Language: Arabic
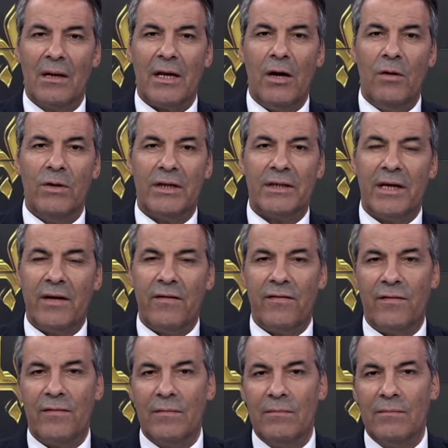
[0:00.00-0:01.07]
القانون
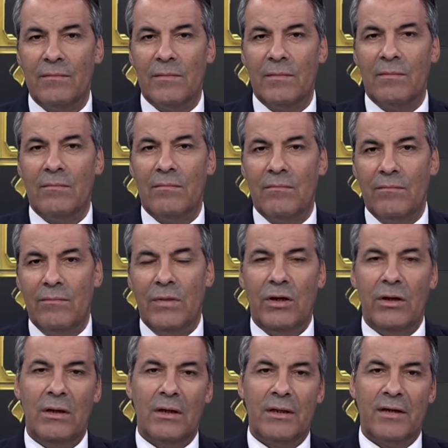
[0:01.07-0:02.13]
يعترف
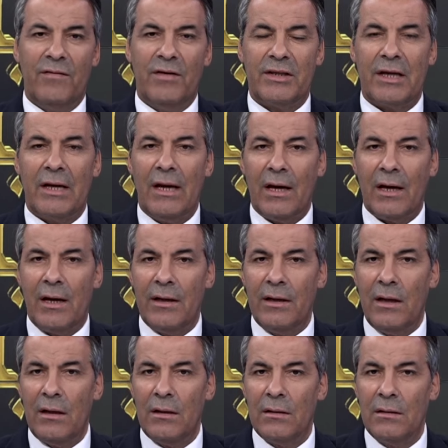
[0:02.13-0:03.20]
بالدفاتر
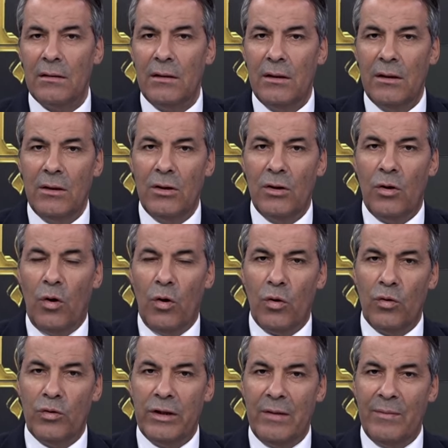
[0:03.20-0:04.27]
العقارية
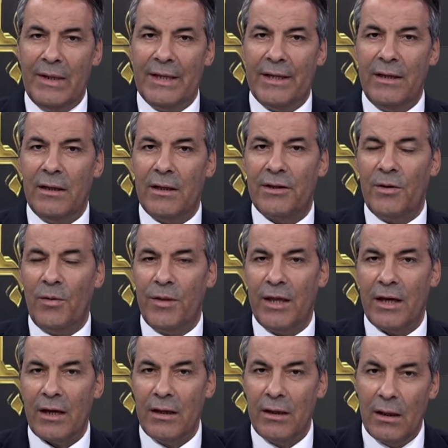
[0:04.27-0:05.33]
عقود الملكية
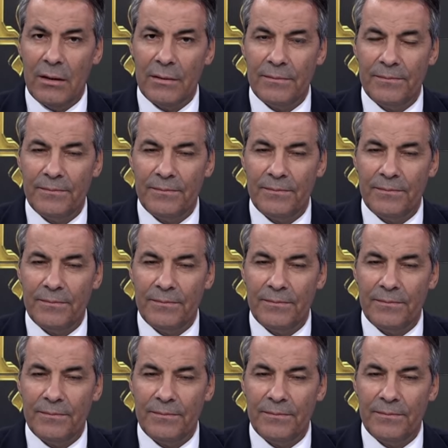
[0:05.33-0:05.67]
التوثيقية